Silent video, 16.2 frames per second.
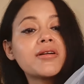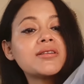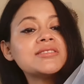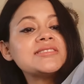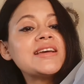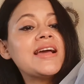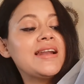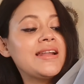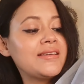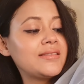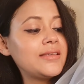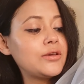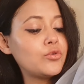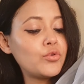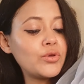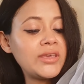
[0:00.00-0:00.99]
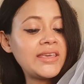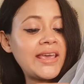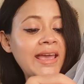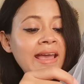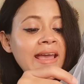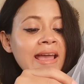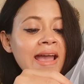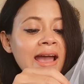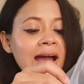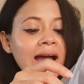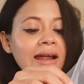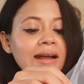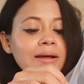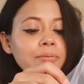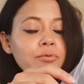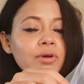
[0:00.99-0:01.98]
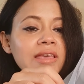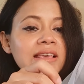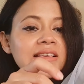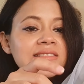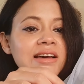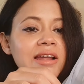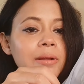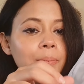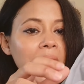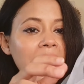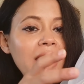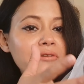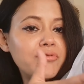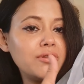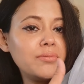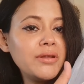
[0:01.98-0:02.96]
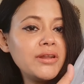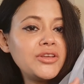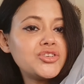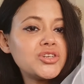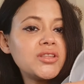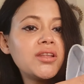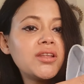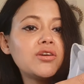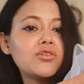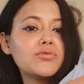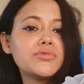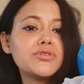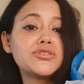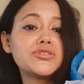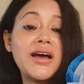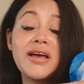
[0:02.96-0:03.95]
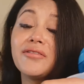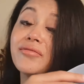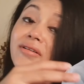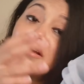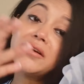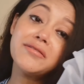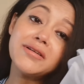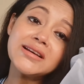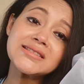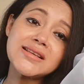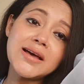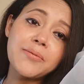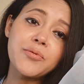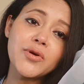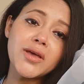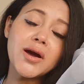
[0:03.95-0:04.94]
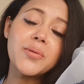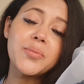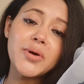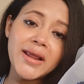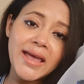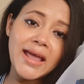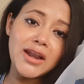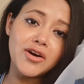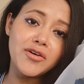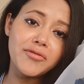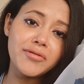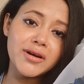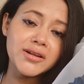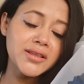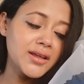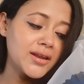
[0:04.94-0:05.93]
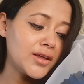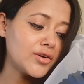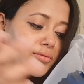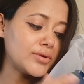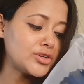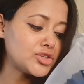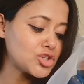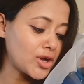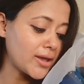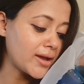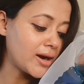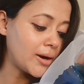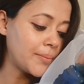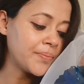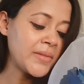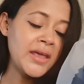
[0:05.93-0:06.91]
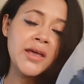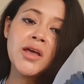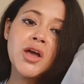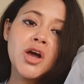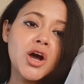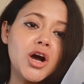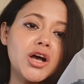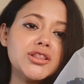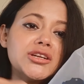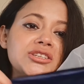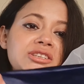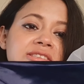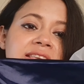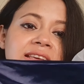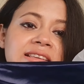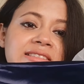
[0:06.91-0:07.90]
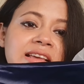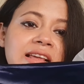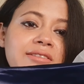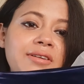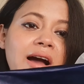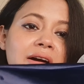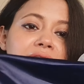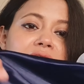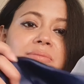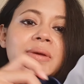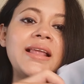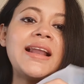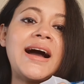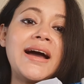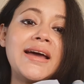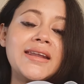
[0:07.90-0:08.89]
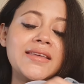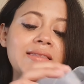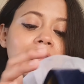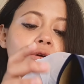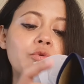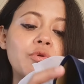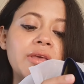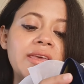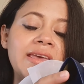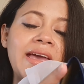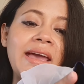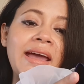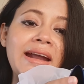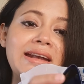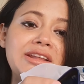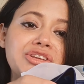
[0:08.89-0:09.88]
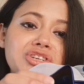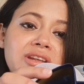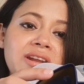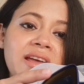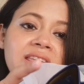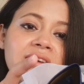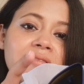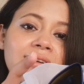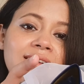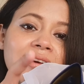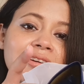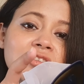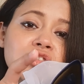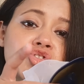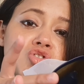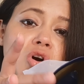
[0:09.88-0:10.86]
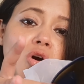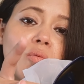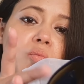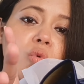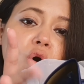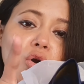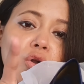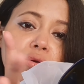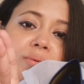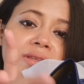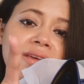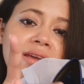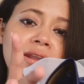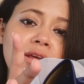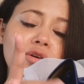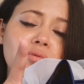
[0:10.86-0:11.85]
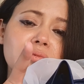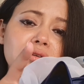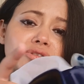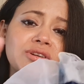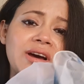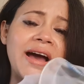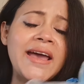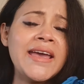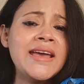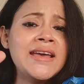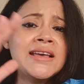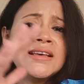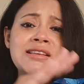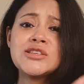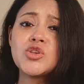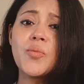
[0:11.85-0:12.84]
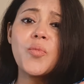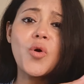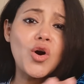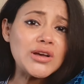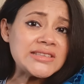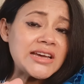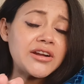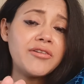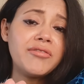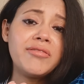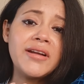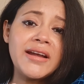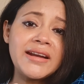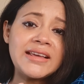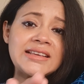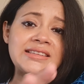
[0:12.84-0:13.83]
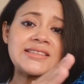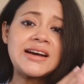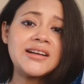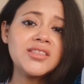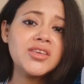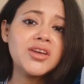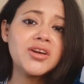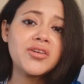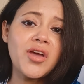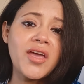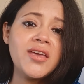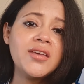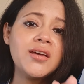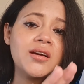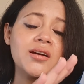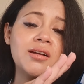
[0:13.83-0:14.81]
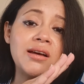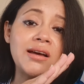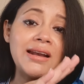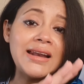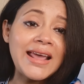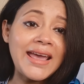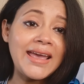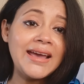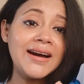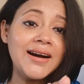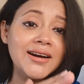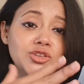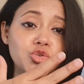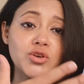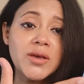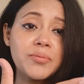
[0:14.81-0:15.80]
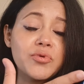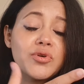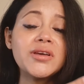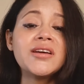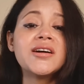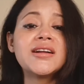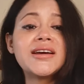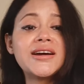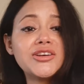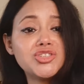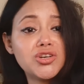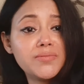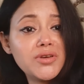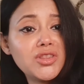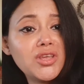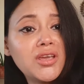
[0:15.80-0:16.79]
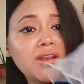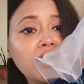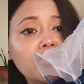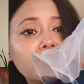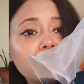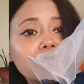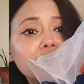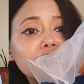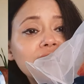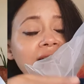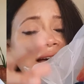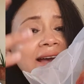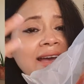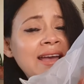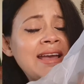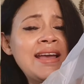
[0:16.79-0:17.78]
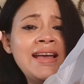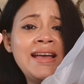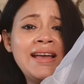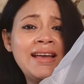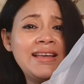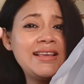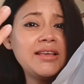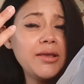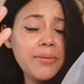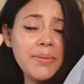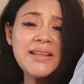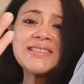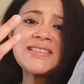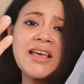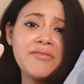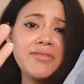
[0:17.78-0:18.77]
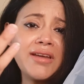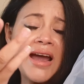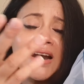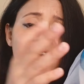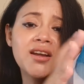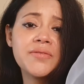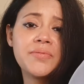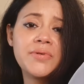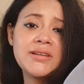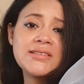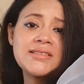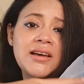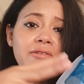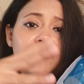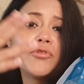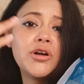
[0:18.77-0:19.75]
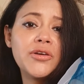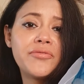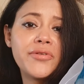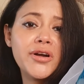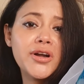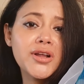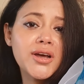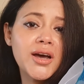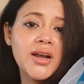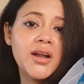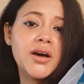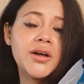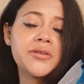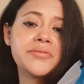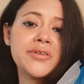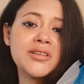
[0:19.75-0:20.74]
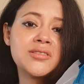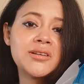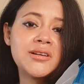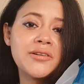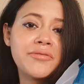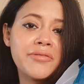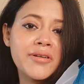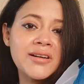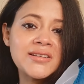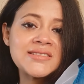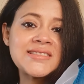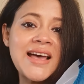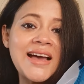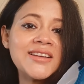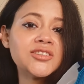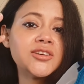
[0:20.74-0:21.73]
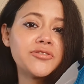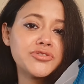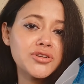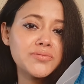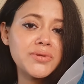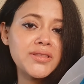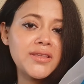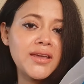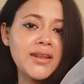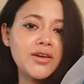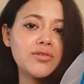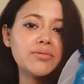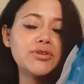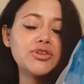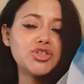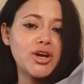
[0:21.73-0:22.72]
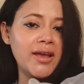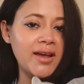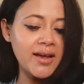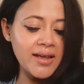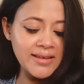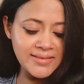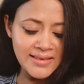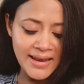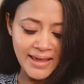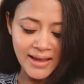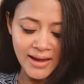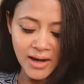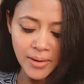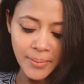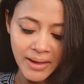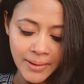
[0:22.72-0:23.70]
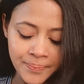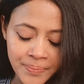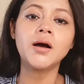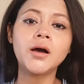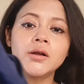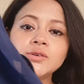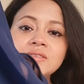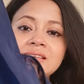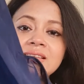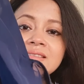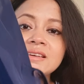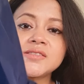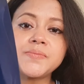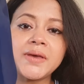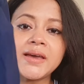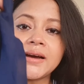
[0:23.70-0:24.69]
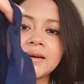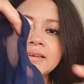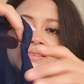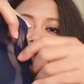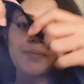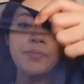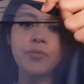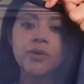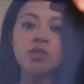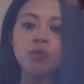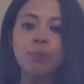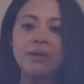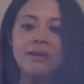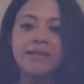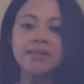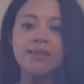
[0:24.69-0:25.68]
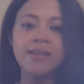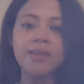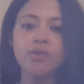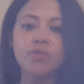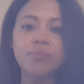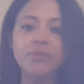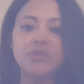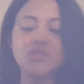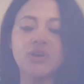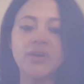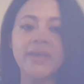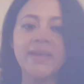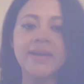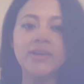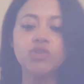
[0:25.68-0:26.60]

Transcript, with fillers: का डिटेलिंग दी हुई है एंड आपको ये सारे पाइपिंग भी नीचे दिखने को मिल रहा है फ्लेयर वाइज आपको यहाँ पर एनो फ्लेयर दिखने को मिल जाएगा अंदर जैसे कि सेल्फ हाविक में लाइनिंग दी हुई है एंड नीचे ना ये वाला एक स्ट्रॉन्ग बॉर्डर भी दिखने को मिल रहा है सो so, बहुत सारा फ्लेयर के साथ ये रही लेगा जो कि आपको ये अलगाजा में दिखने को मिल रहा है इवन सेम कैटलॉग पर इसका आपको डिफरेंट कलर विथ डिफरेंट साइज ऑप्शन भी दिखने को मिल जाएगा इस लहंगा में और उसके साथ में गाइस आपको ये दुपट्टा दिखने को मिल जाएगा